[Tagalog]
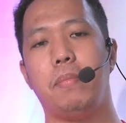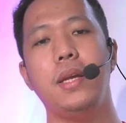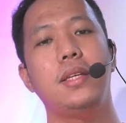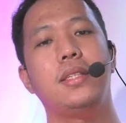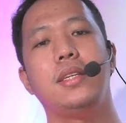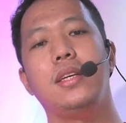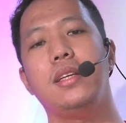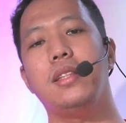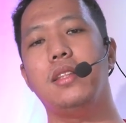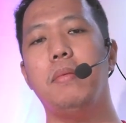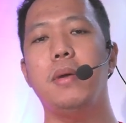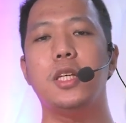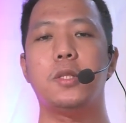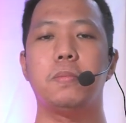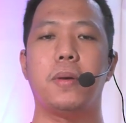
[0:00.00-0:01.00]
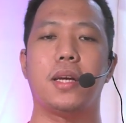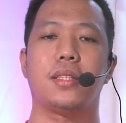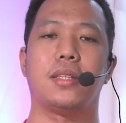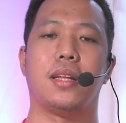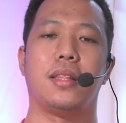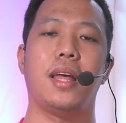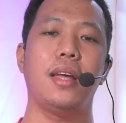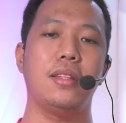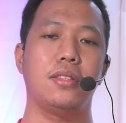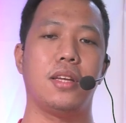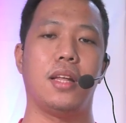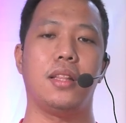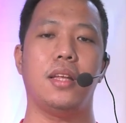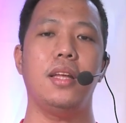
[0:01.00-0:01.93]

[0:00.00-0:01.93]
PC na may specs na 9th Gen